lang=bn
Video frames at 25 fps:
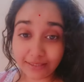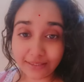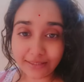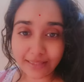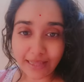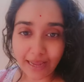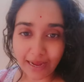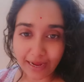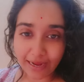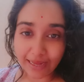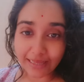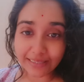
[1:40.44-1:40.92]

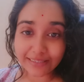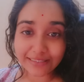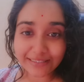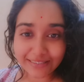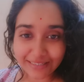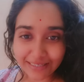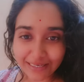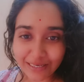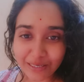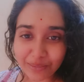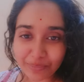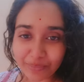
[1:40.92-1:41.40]

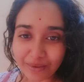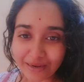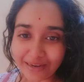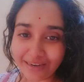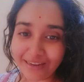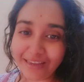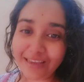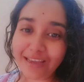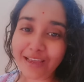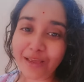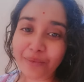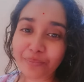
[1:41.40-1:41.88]
দেখাচ্ছি মানে
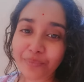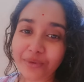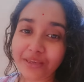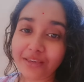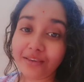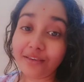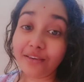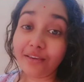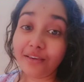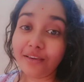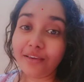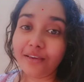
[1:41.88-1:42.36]
আমি
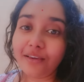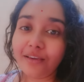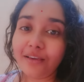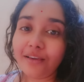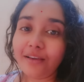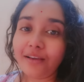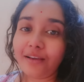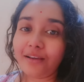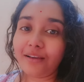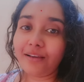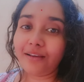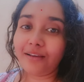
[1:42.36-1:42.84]

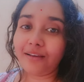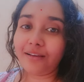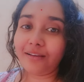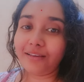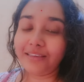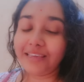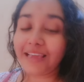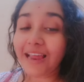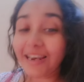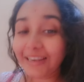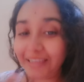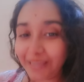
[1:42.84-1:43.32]

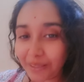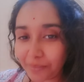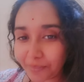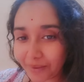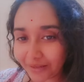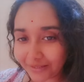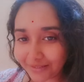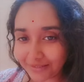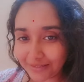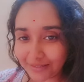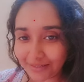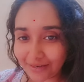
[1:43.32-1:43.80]
ইয়ার্কি
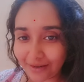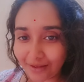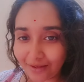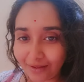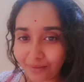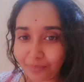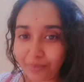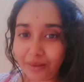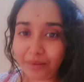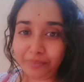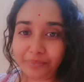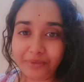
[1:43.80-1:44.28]
মারছি না
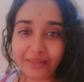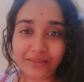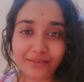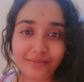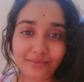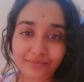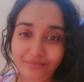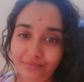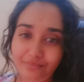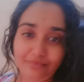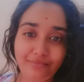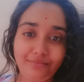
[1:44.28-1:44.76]
বা আমি
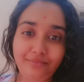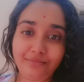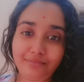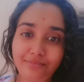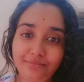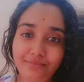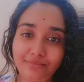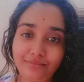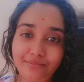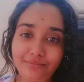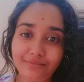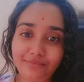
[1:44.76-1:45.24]

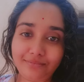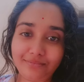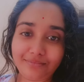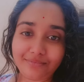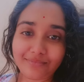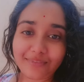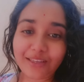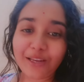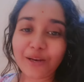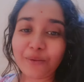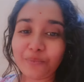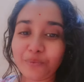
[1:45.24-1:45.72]

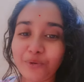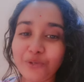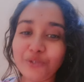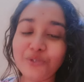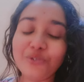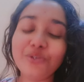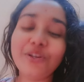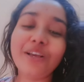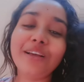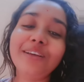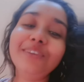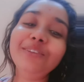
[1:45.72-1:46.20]
এরকম কিছু
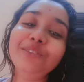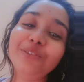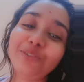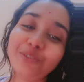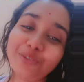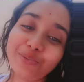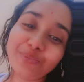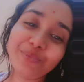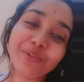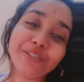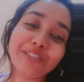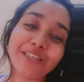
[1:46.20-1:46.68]
না তো
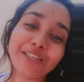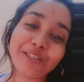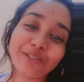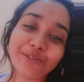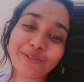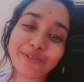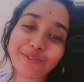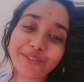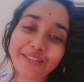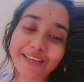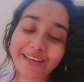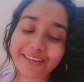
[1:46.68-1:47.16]
আমি সেই
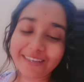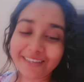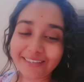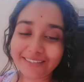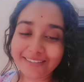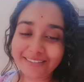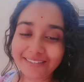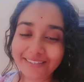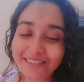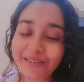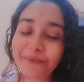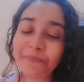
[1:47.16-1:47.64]
জন্য
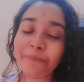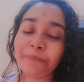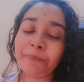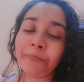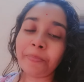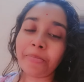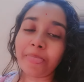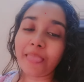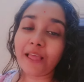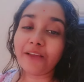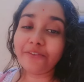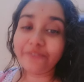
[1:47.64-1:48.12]
দেখাচ্ছি
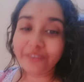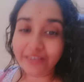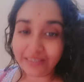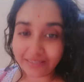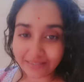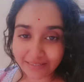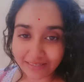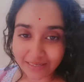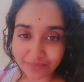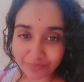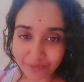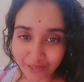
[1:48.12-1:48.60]

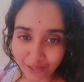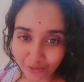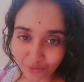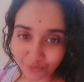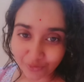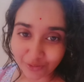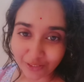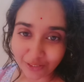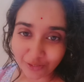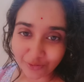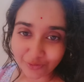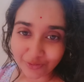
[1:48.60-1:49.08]
ফেসটা আমি
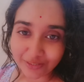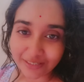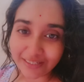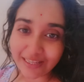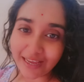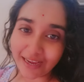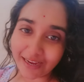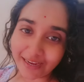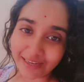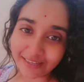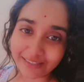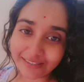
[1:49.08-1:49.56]
এক্ষুনি এক্ষুনি
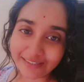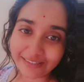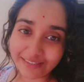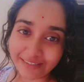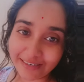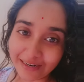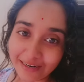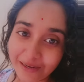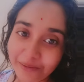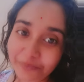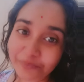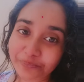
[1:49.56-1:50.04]
দেখাচ্ছি
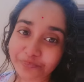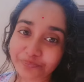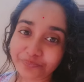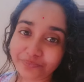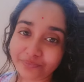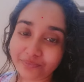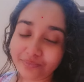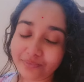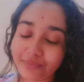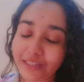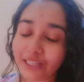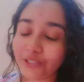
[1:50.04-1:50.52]
না
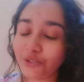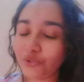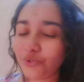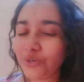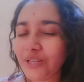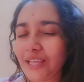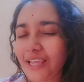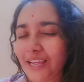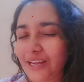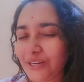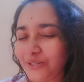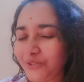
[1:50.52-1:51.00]
তার জন্য
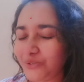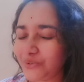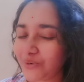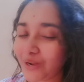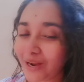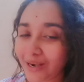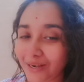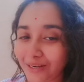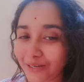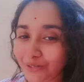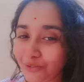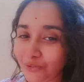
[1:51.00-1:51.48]
একটু
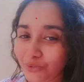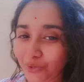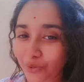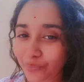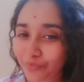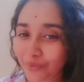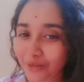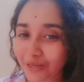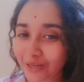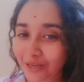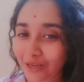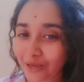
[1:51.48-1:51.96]
আরেকটু
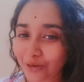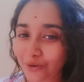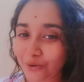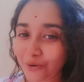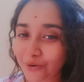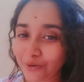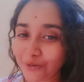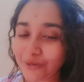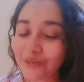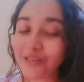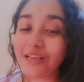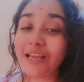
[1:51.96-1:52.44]
অপেক্ষা
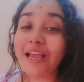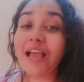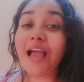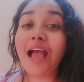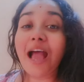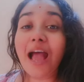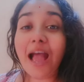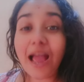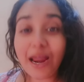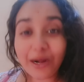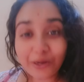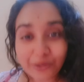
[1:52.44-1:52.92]
করো
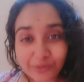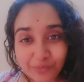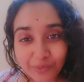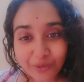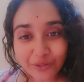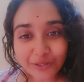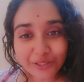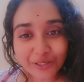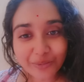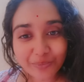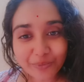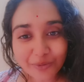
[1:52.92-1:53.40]
আরও
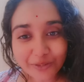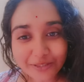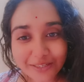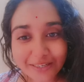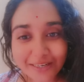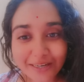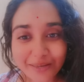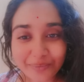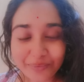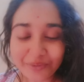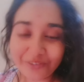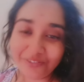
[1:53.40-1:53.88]
মজার মজার
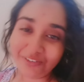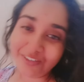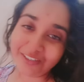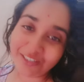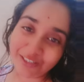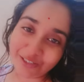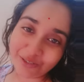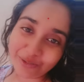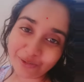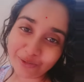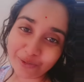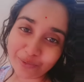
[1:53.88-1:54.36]
আমি
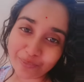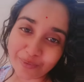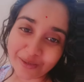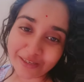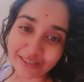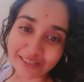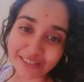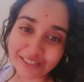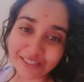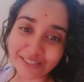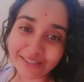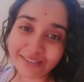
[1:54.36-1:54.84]
ভিডিও
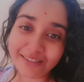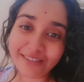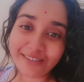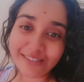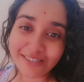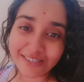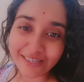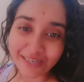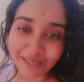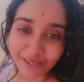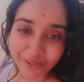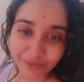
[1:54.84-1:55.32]
তোমাদের সাথে
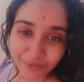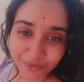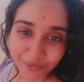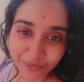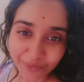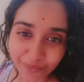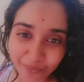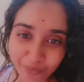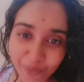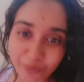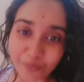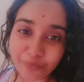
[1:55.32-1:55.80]
শেয়ার করবো